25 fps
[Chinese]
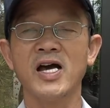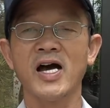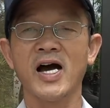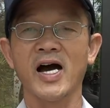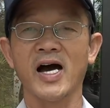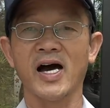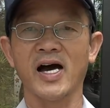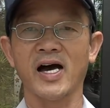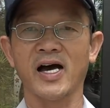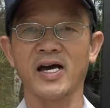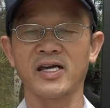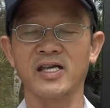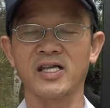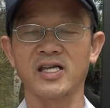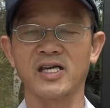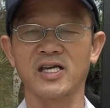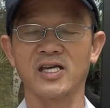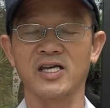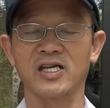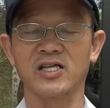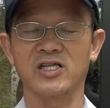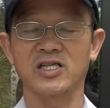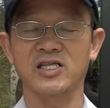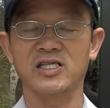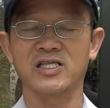啊，
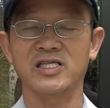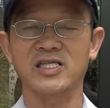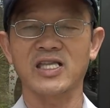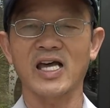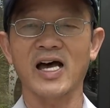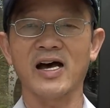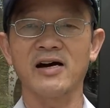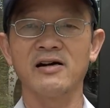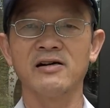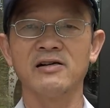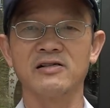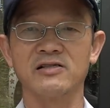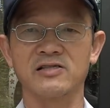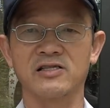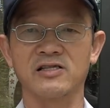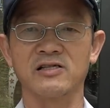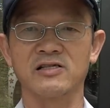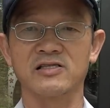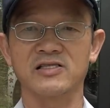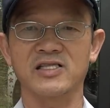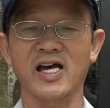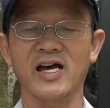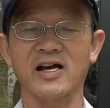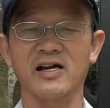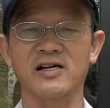迄个大货
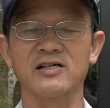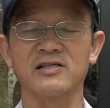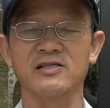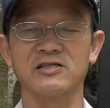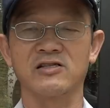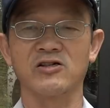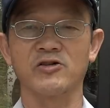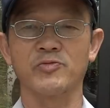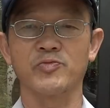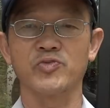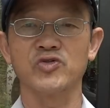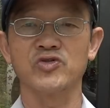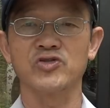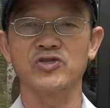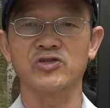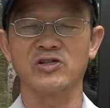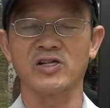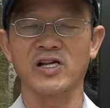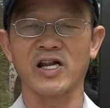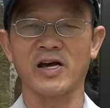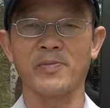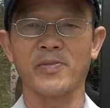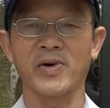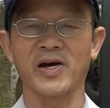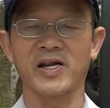车、大客车不
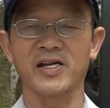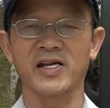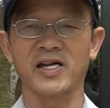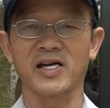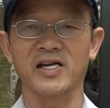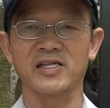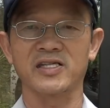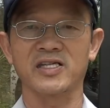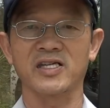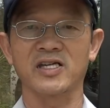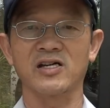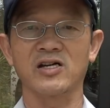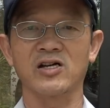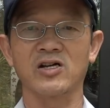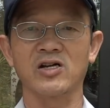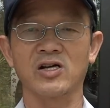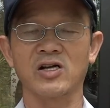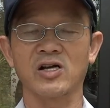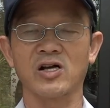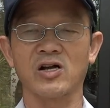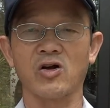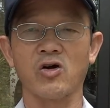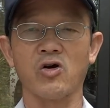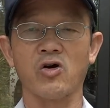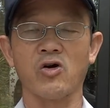准两万两千
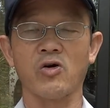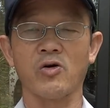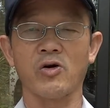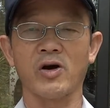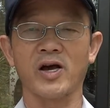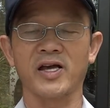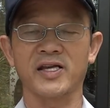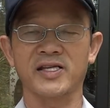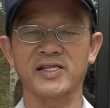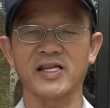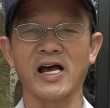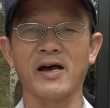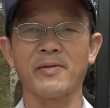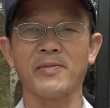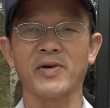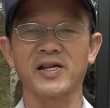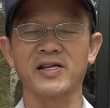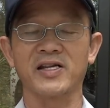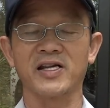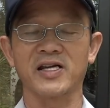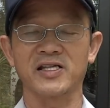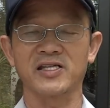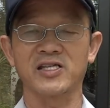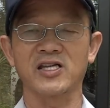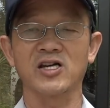五，诶三
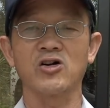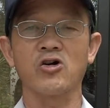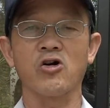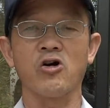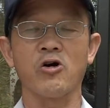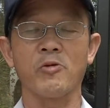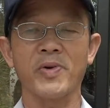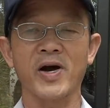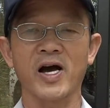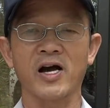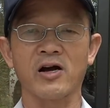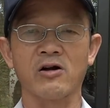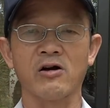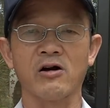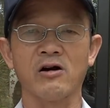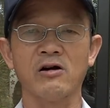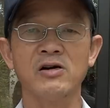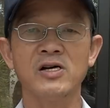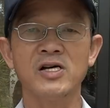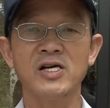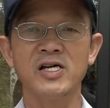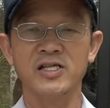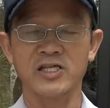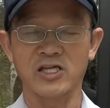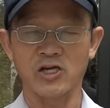万两千五百块，
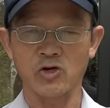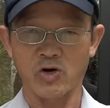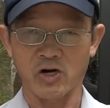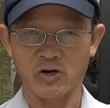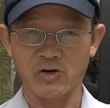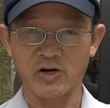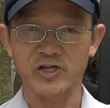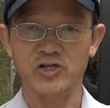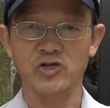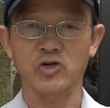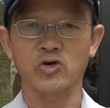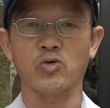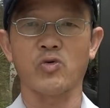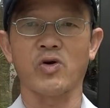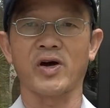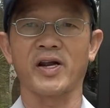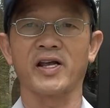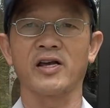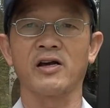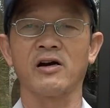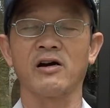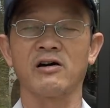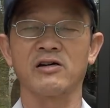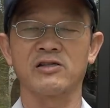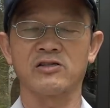这罚款足悬
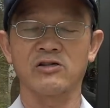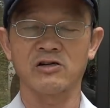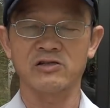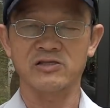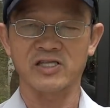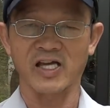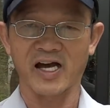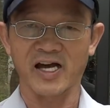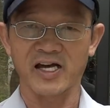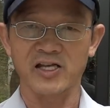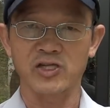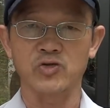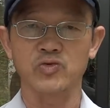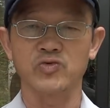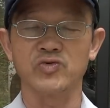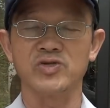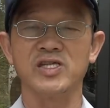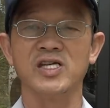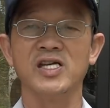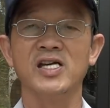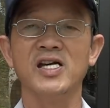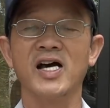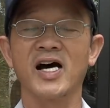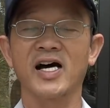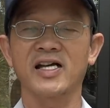的吼，都大家注意。